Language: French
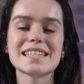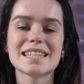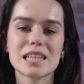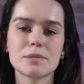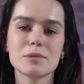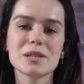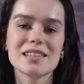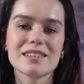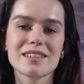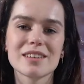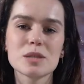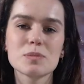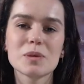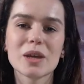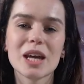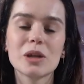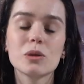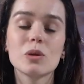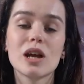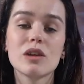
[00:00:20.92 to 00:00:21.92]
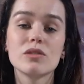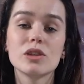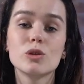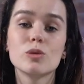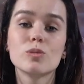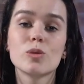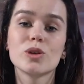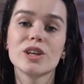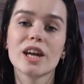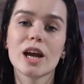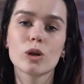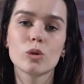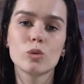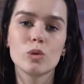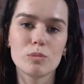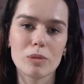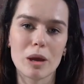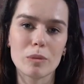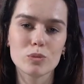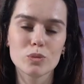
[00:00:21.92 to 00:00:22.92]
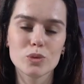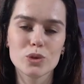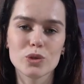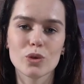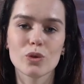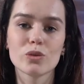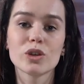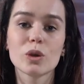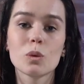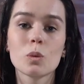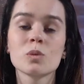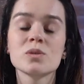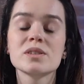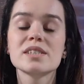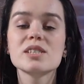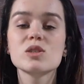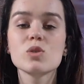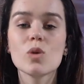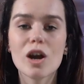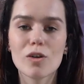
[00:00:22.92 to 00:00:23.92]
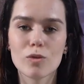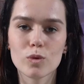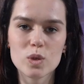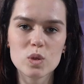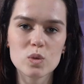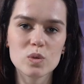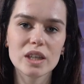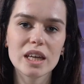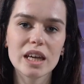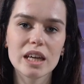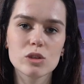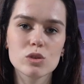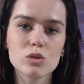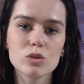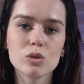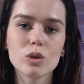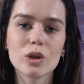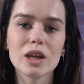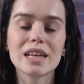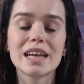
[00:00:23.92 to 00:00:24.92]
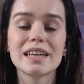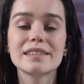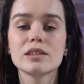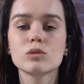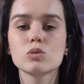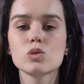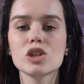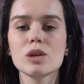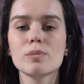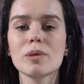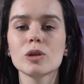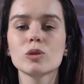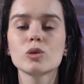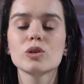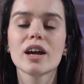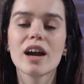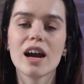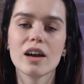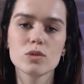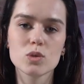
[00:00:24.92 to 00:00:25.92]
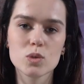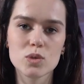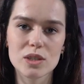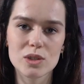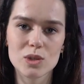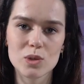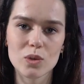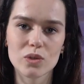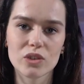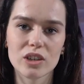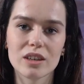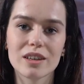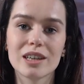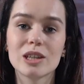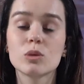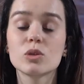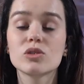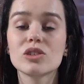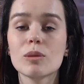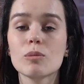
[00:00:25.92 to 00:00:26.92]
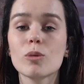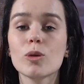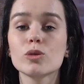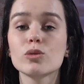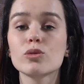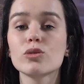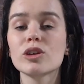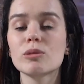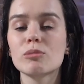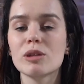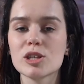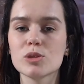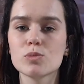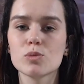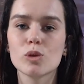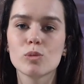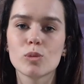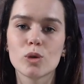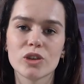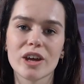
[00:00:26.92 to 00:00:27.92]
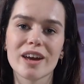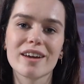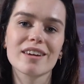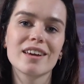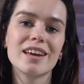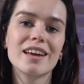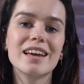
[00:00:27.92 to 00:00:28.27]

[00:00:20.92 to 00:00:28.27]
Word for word: Cette pièce est inspirée de la vie de Molière lui-même, puisqu'environ dix ans avant son écriture, il a été touché par de graves soucis de santé, et notamment une faiblesse pulmonaire,